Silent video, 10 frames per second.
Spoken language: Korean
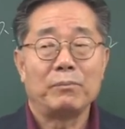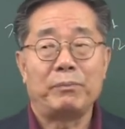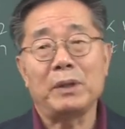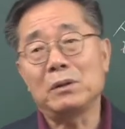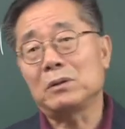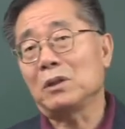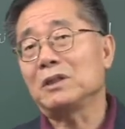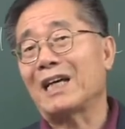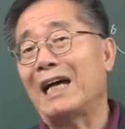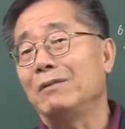비극적인
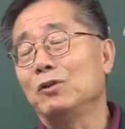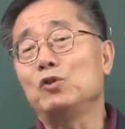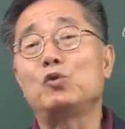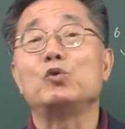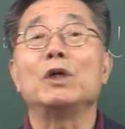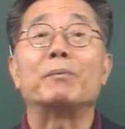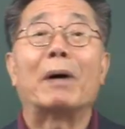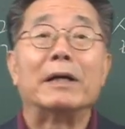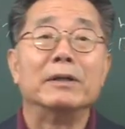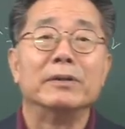삶은 주위에
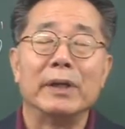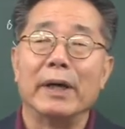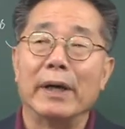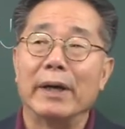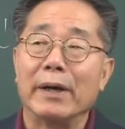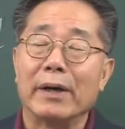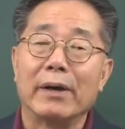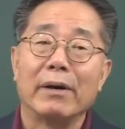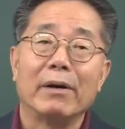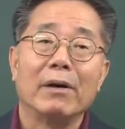봤는데
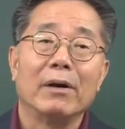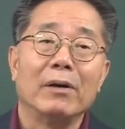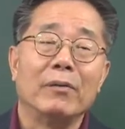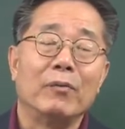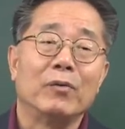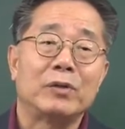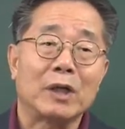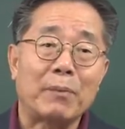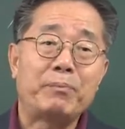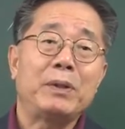
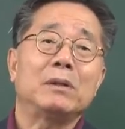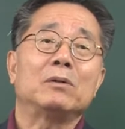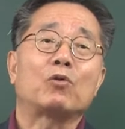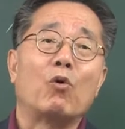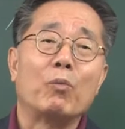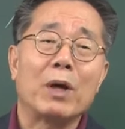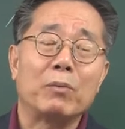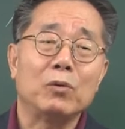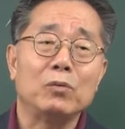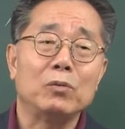제가 비극을 공부해
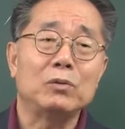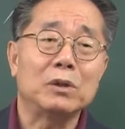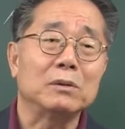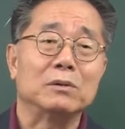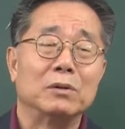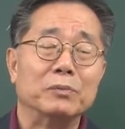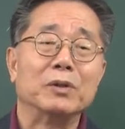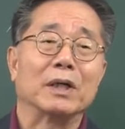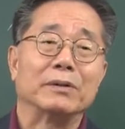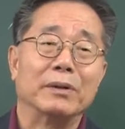본 적은 없는
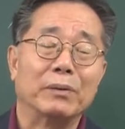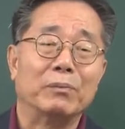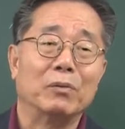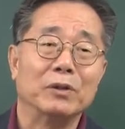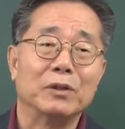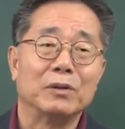것 같아요. 보면.